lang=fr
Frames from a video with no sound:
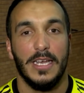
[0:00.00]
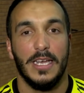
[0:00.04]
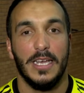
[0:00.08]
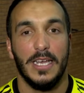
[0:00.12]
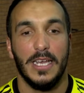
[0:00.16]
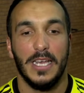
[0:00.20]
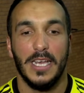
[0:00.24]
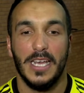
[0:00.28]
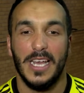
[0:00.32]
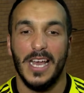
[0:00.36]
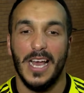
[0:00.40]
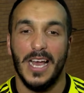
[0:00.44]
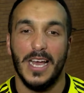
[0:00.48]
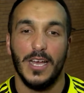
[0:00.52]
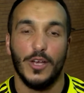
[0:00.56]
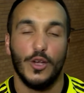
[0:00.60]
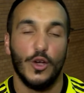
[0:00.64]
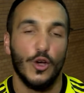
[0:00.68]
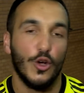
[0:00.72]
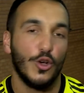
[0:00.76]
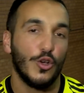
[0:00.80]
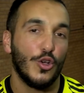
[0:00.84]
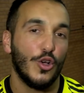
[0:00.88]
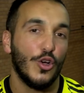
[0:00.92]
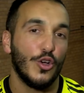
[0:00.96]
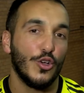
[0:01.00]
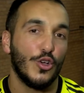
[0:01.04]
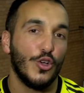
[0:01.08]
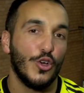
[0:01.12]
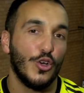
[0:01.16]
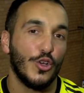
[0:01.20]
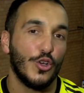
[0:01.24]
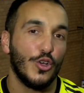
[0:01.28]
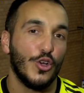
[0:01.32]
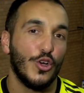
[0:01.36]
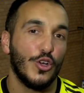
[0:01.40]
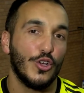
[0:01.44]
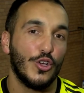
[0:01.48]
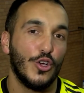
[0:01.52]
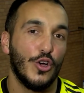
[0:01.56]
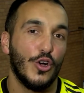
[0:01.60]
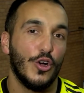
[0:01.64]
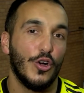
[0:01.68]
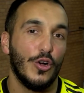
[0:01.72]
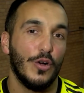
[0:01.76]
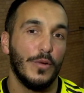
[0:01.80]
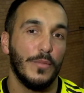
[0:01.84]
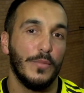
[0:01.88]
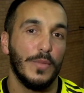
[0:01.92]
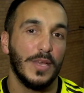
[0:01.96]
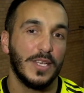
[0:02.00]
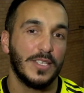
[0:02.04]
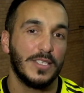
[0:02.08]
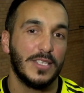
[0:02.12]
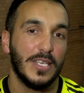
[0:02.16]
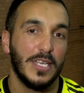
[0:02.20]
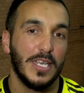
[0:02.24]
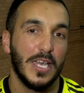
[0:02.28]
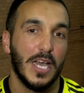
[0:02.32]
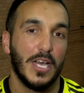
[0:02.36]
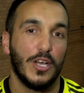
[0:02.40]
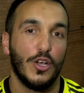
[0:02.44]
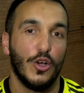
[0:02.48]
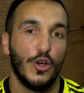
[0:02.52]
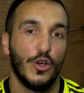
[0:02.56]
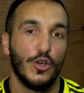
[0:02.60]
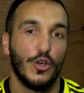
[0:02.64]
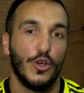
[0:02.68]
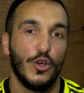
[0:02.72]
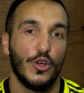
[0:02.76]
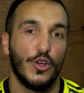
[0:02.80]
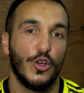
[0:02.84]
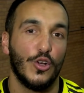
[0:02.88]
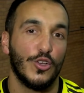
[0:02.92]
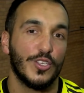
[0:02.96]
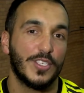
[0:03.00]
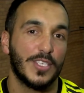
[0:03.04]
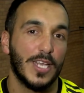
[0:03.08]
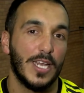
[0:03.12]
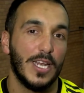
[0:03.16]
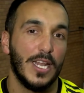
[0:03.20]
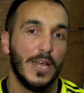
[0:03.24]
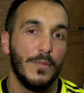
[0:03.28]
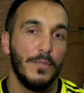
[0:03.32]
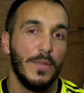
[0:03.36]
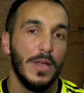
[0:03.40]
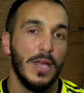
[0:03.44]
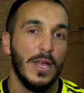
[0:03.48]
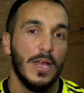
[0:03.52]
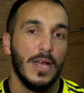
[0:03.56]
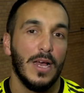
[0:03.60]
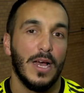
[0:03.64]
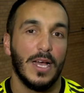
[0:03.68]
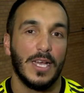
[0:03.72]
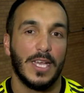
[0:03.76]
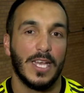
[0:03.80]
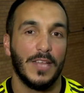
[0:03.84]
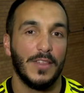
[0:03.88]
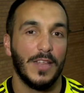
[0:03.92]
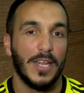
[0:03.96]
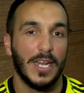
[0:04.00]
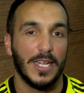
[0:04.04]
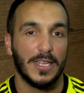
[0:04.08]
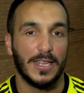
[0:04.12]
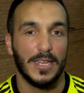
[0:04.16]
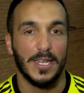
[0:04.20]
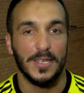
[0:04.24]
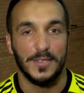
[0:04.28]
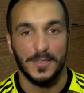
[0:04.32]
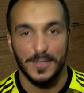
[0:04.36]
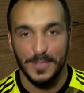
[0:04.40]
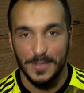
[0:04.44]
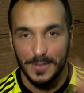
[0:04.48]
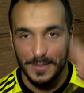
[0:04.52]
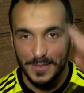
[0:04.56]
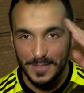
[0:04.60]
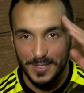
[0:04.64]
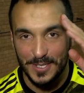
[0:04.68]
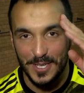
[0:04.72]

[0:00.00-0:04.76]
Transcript: Et un grand, grand, grand, grand, grand merci et un grand, grand, grand salam à Canal Atlas.